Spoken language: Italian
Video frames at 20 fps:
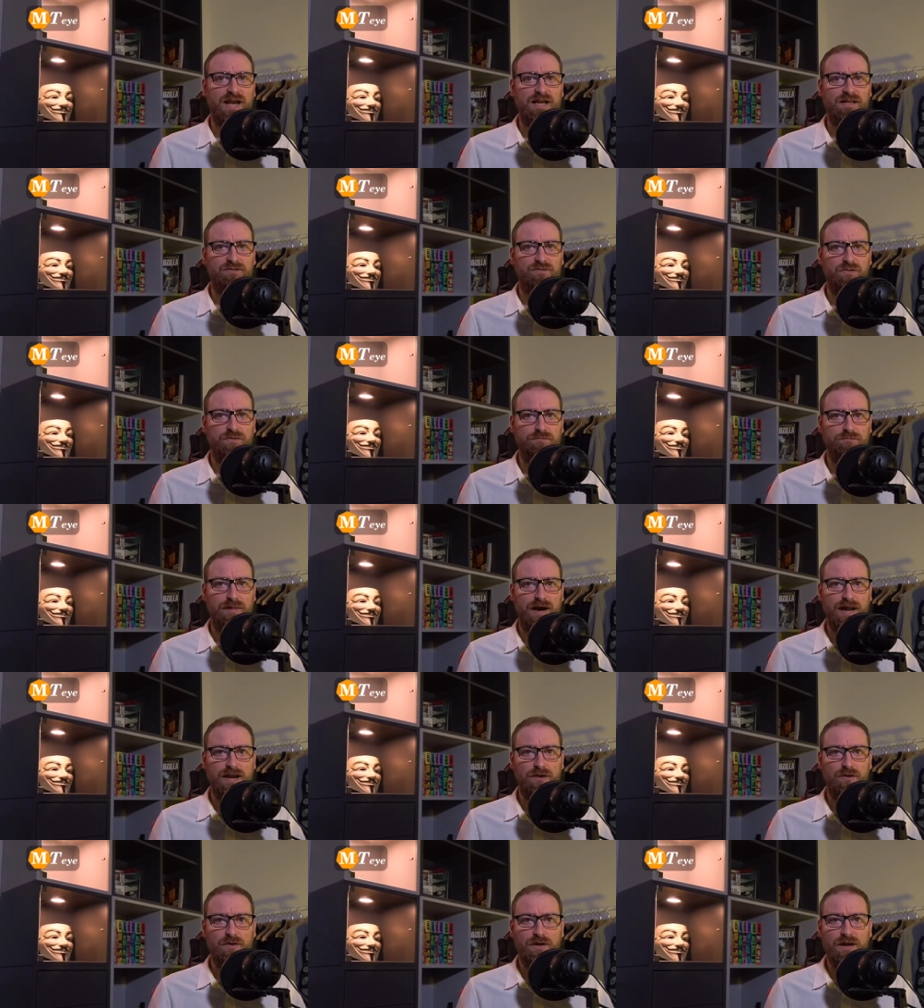tirato in
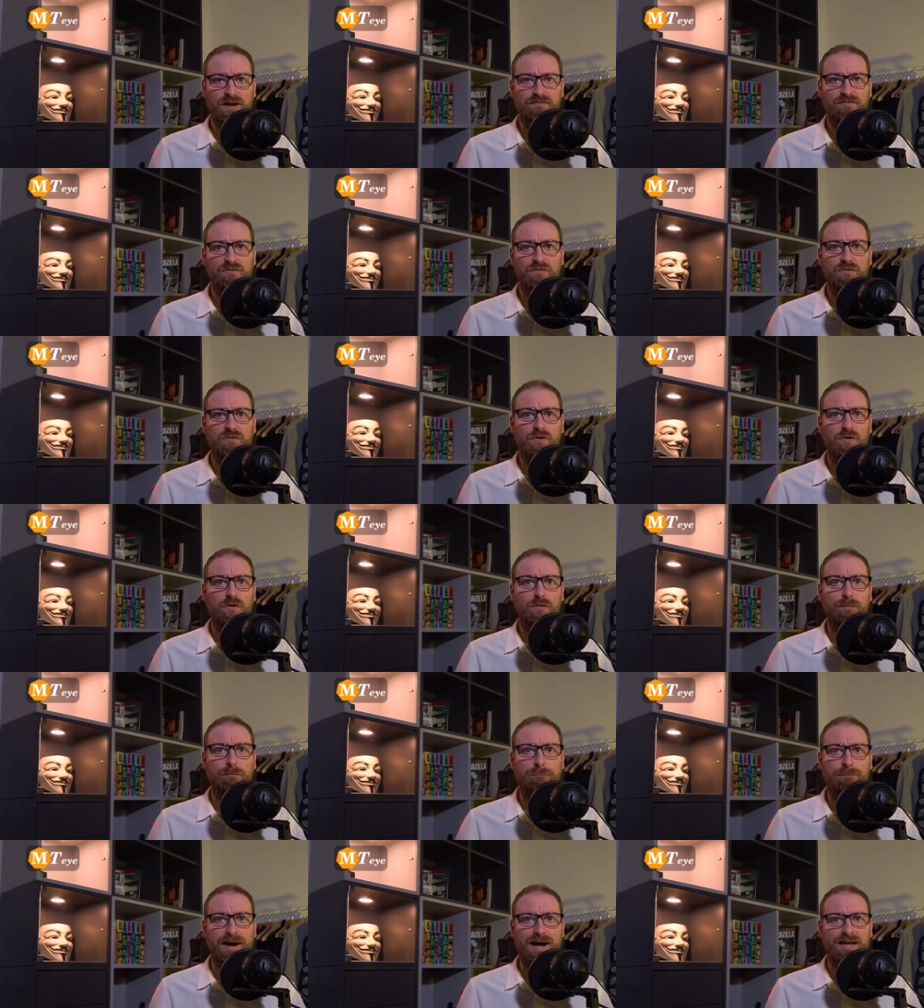ballo il
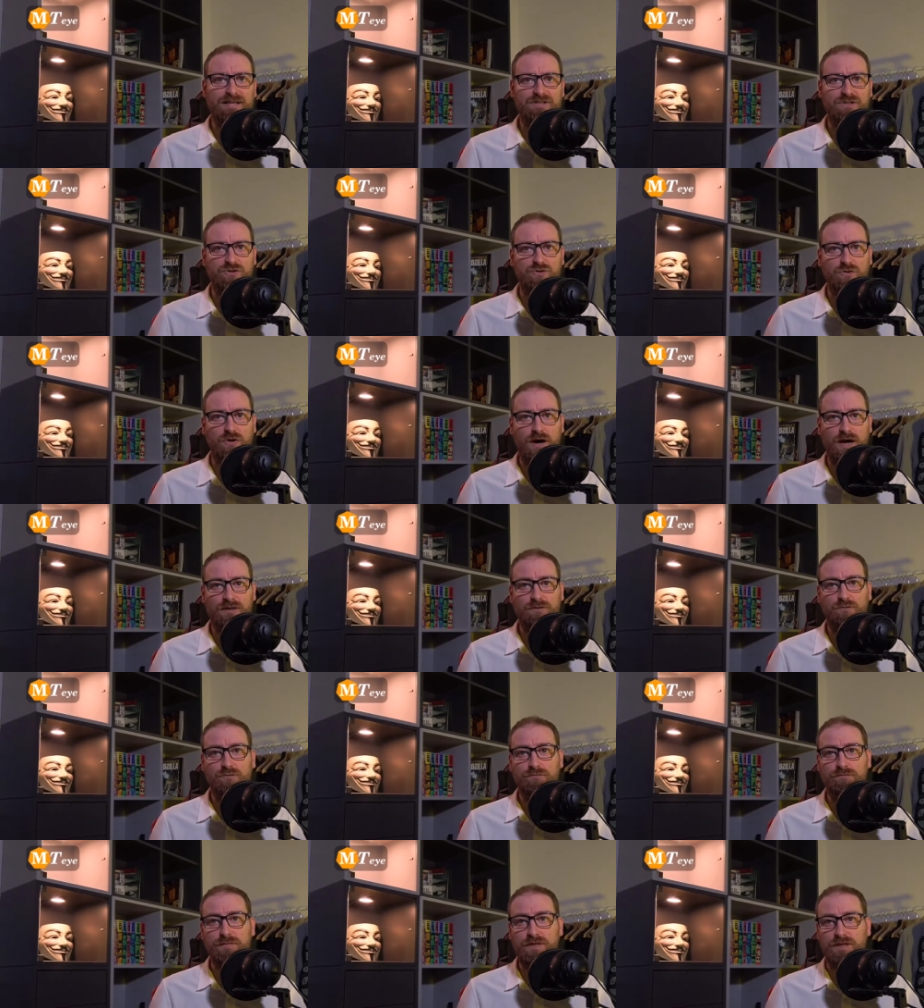lavoro, passo
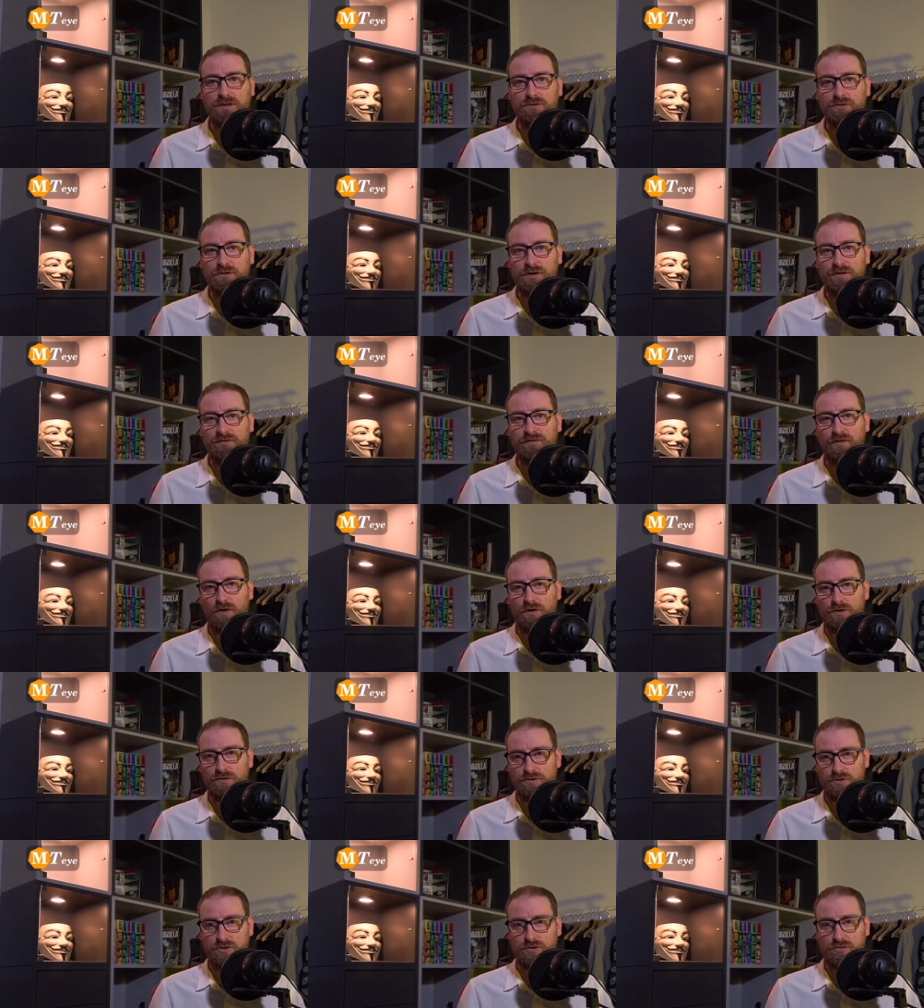ad un mito che
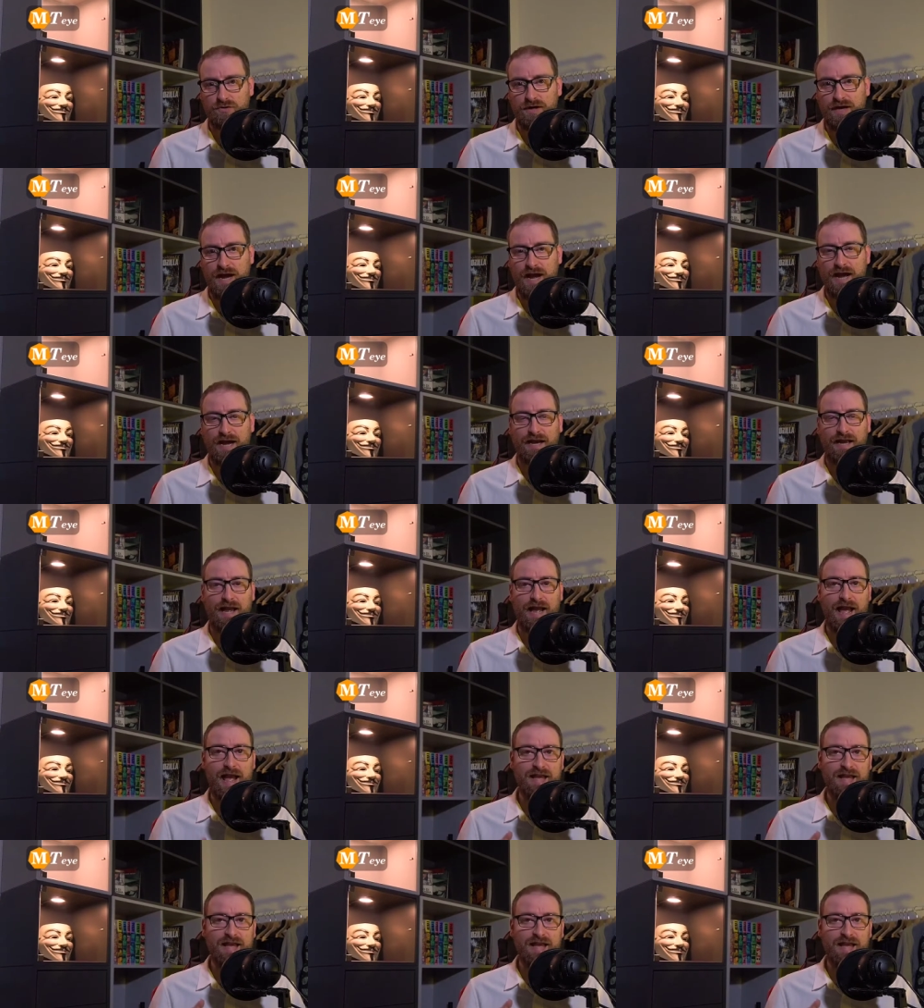voglio stroncare.